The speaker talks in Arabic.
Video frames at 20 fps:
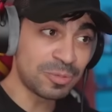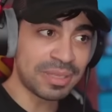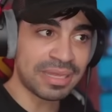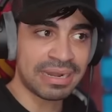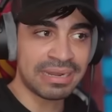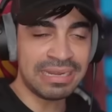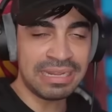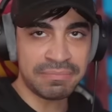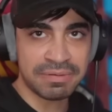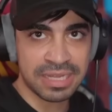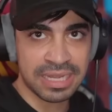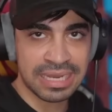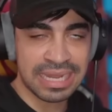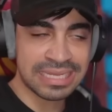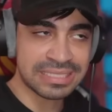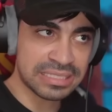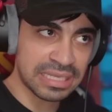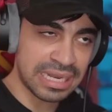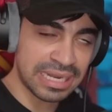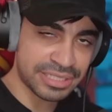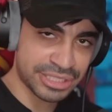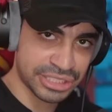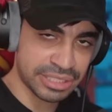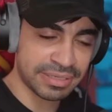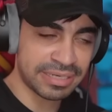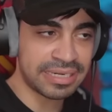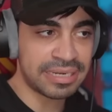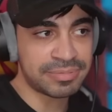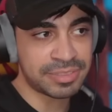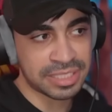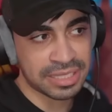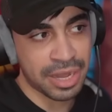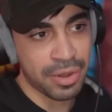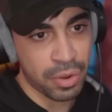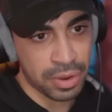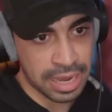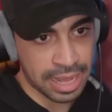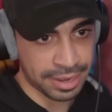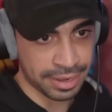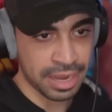ترى اللعبه الاصل انا اشتريها ب 6
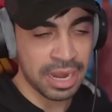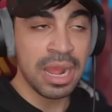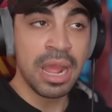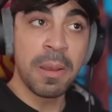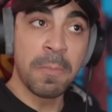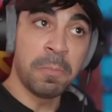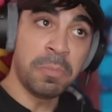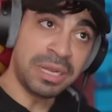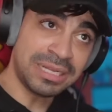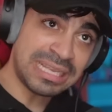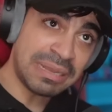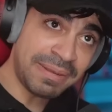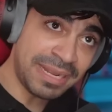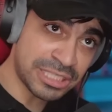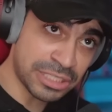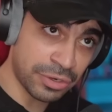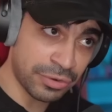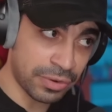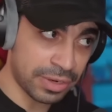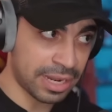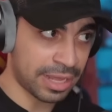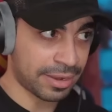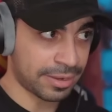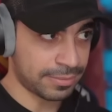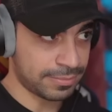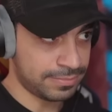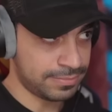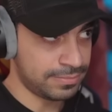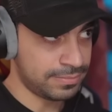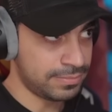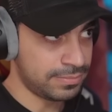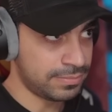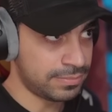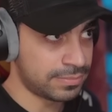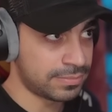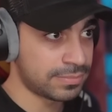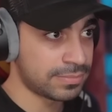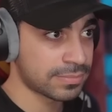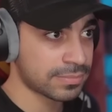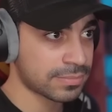دولار بعتها ب 10 دولار
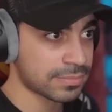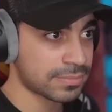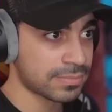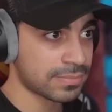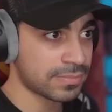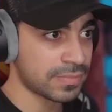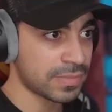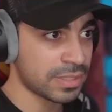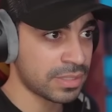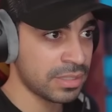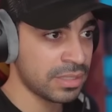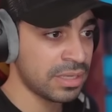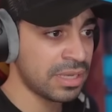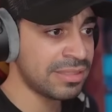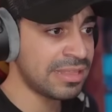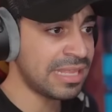خذ